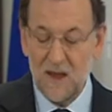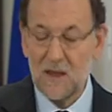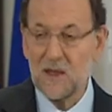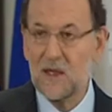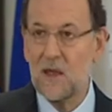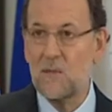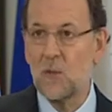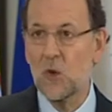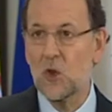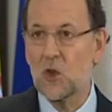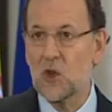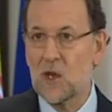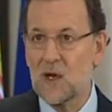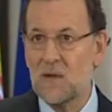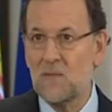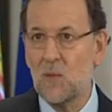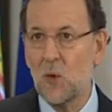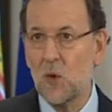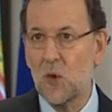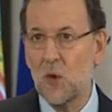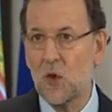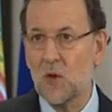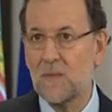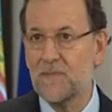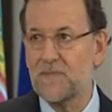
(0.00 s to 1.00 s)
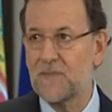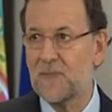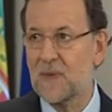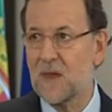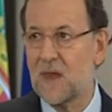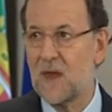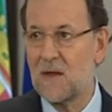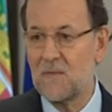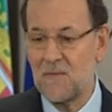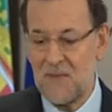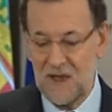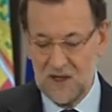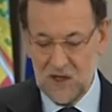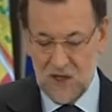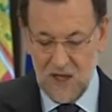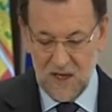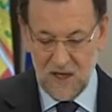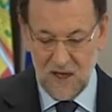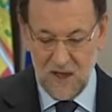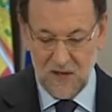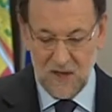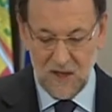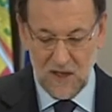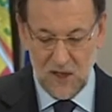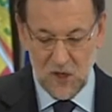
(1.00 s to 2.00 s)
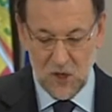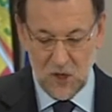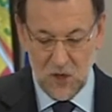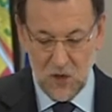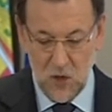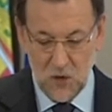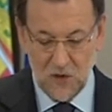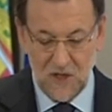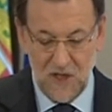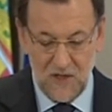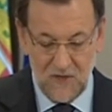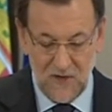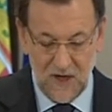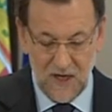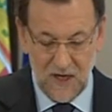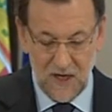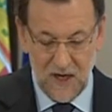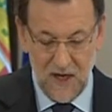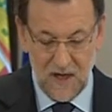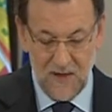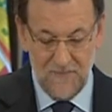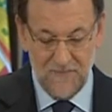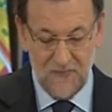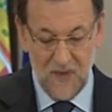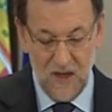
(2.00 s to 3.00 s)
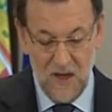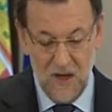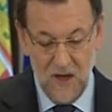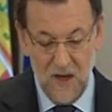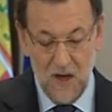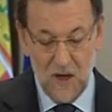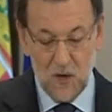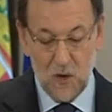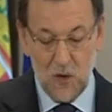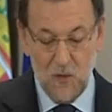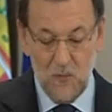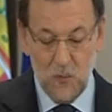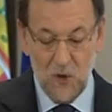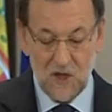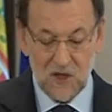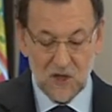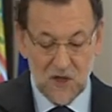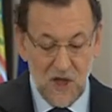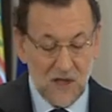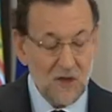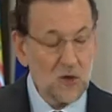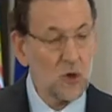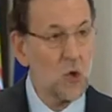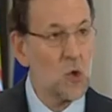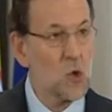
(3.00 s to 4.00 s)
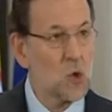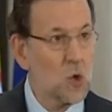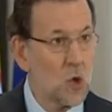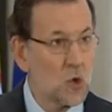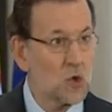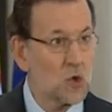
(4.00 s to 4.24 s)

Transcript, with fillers: demostramos que en materia de gestión hídrica, como en tantos